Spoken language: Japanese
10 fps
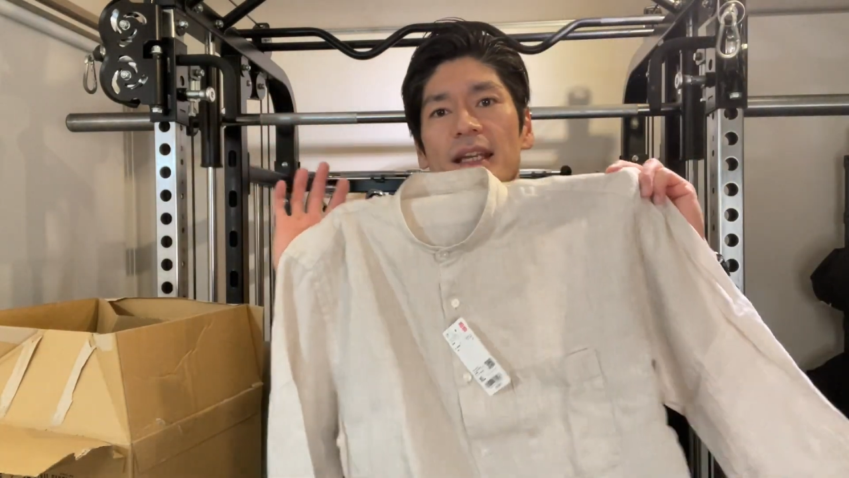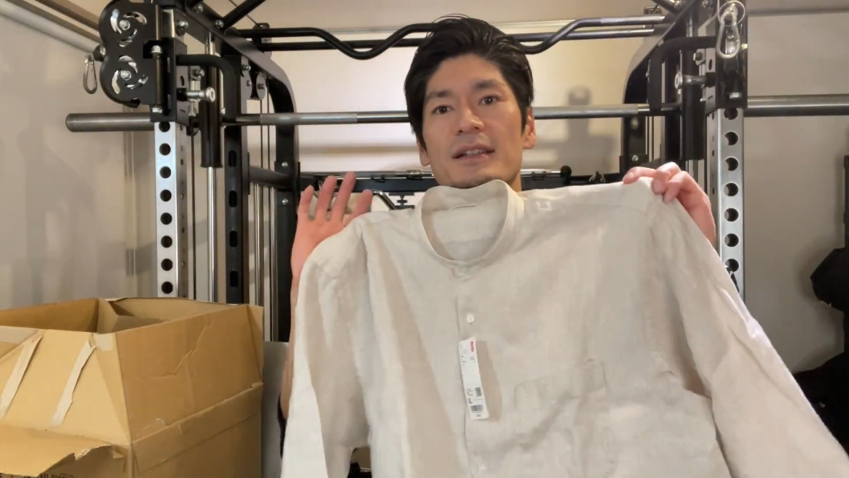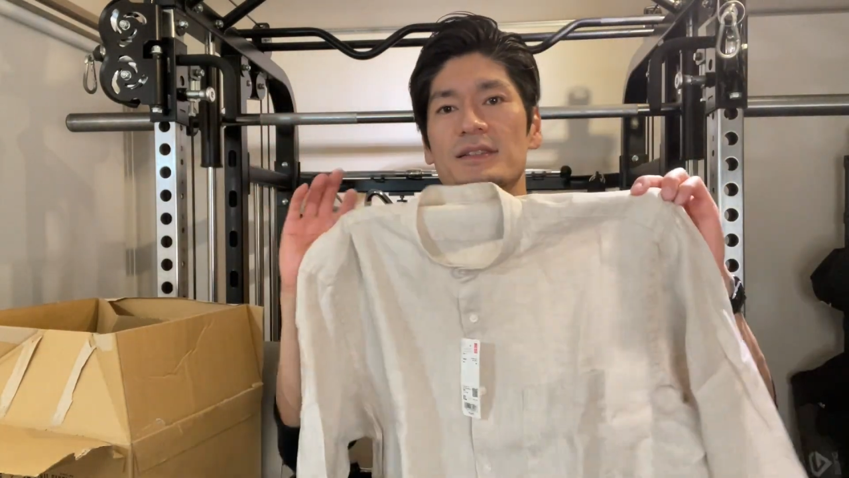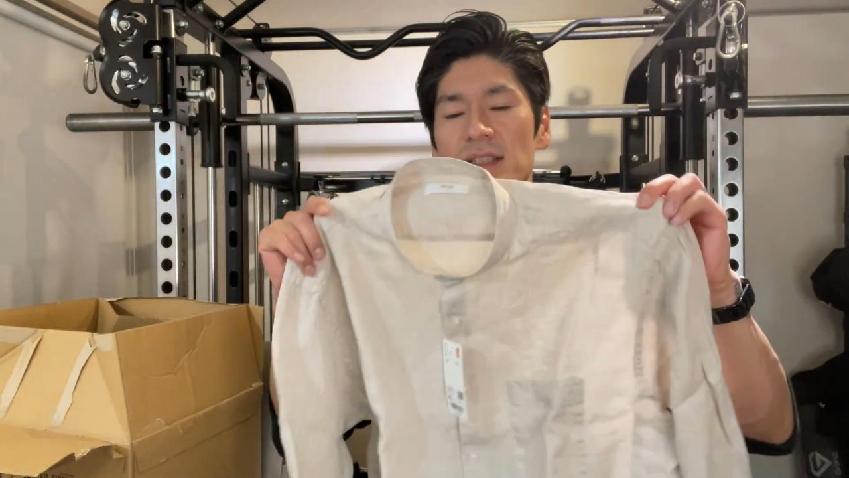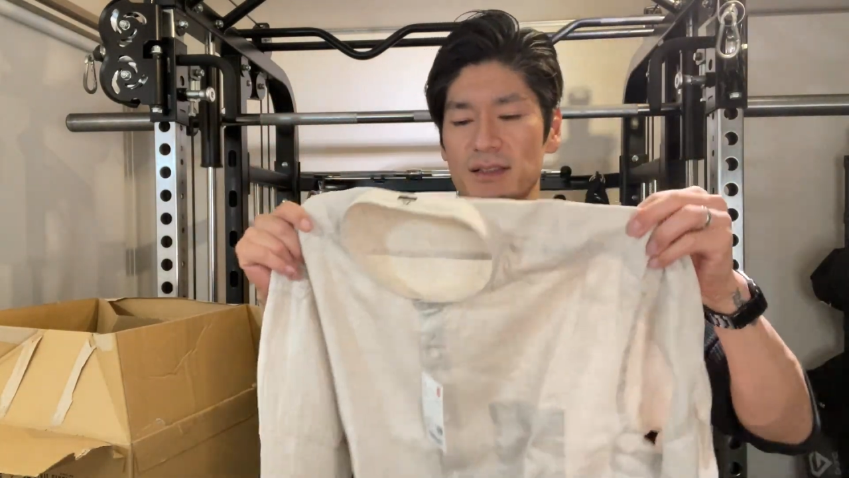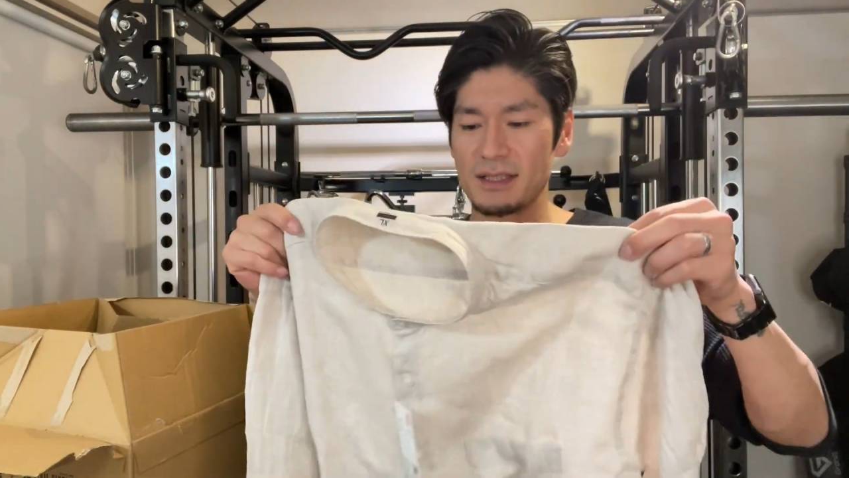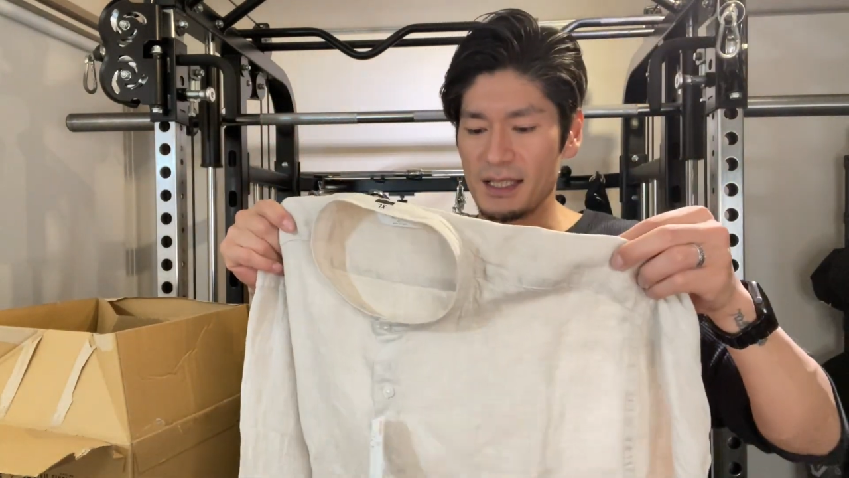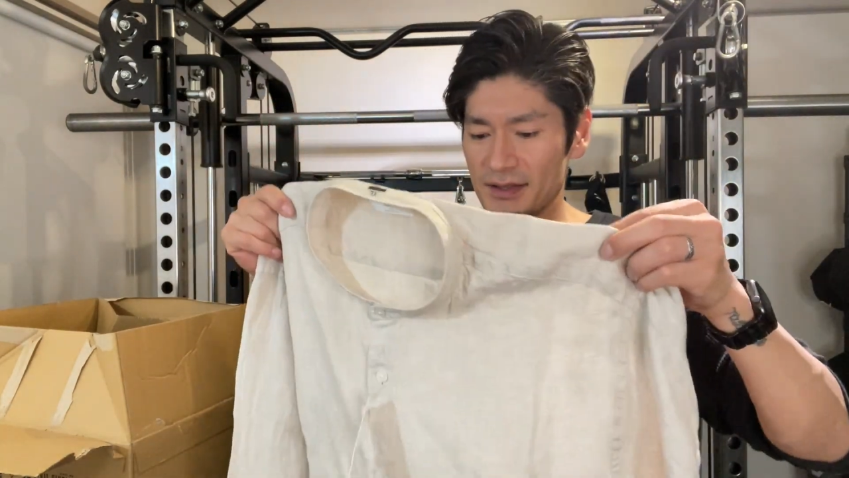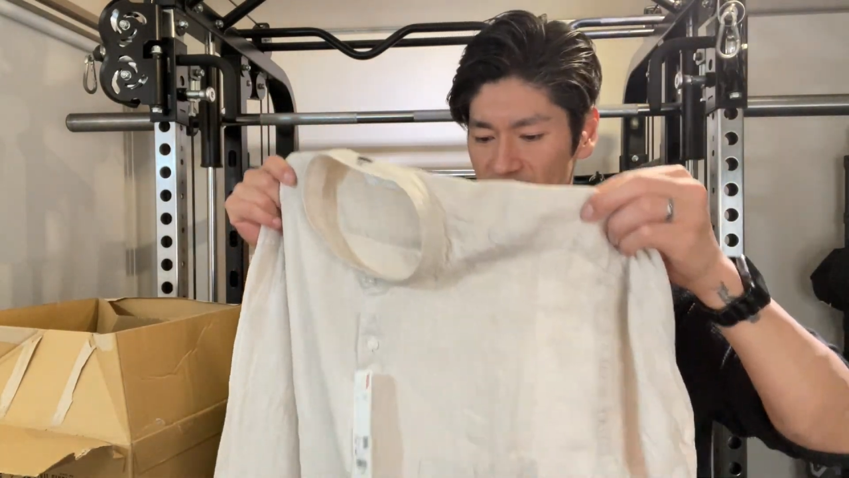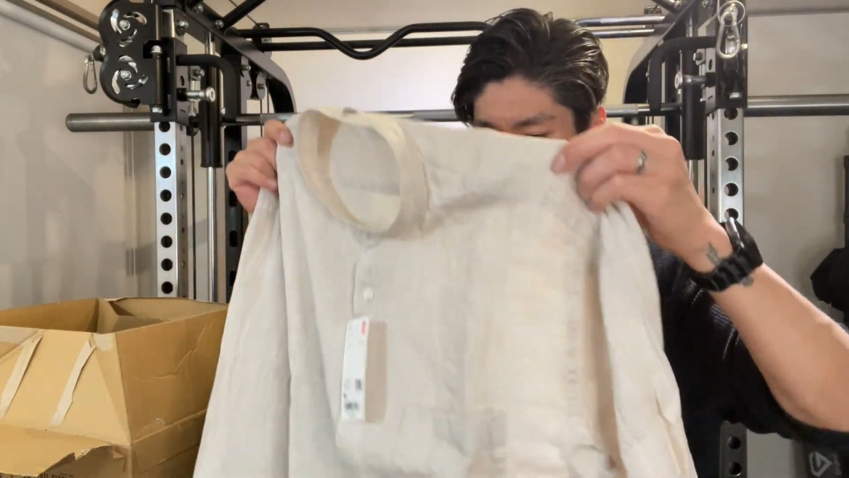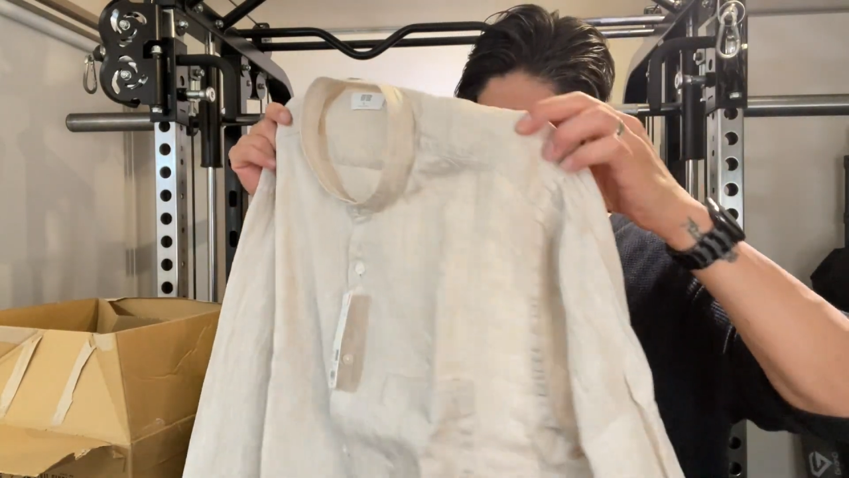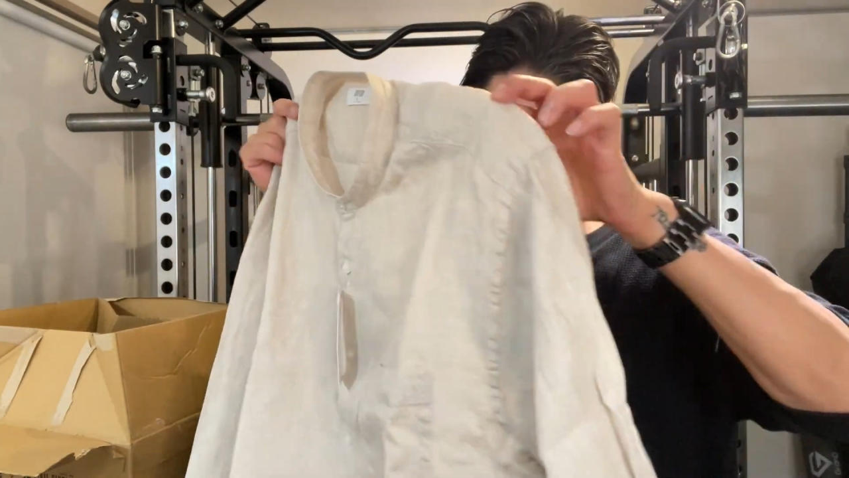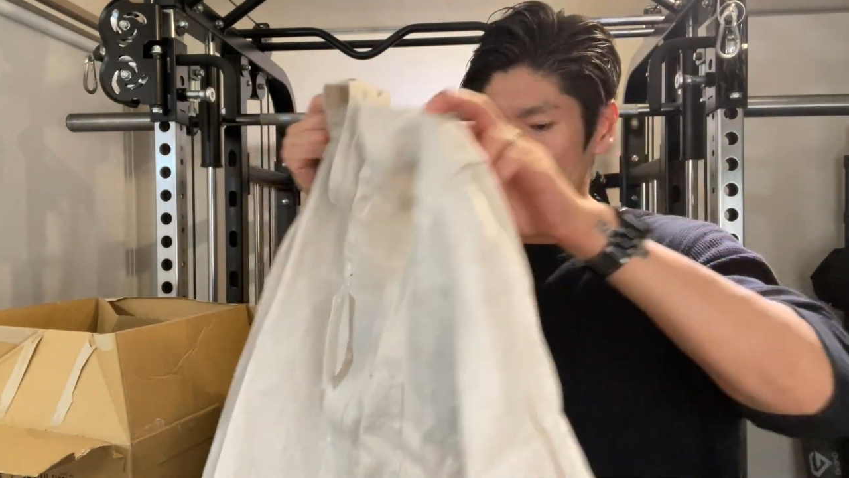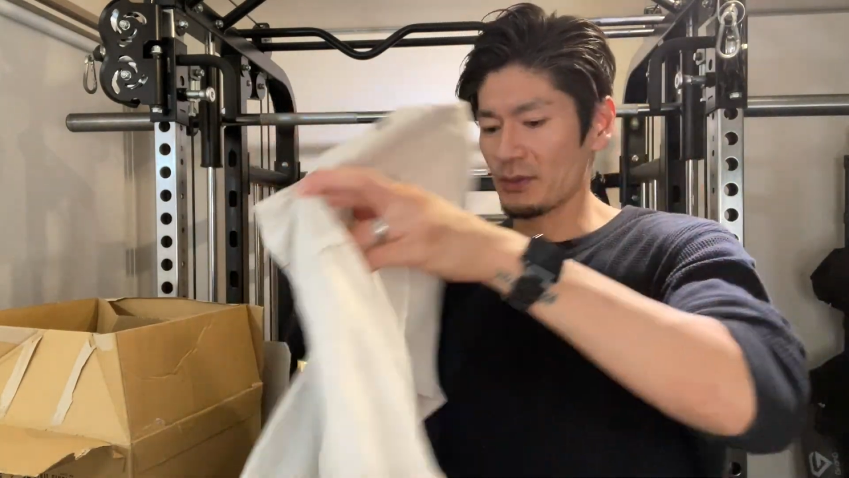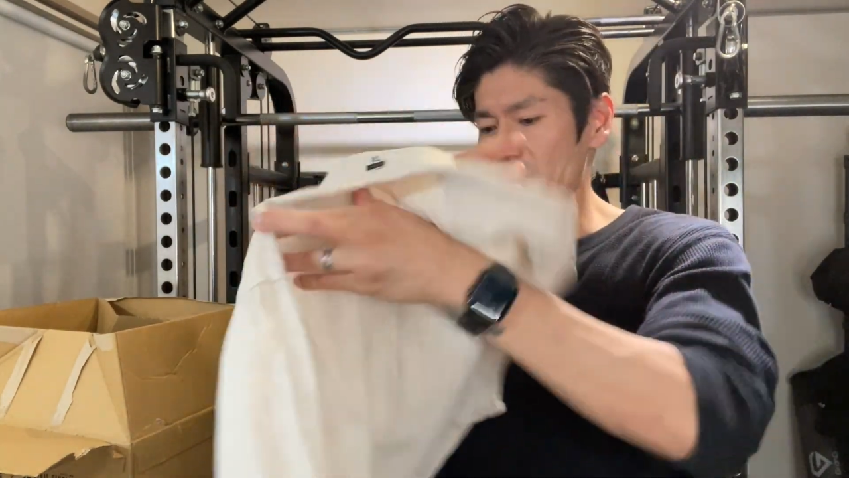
XL サイズとなってお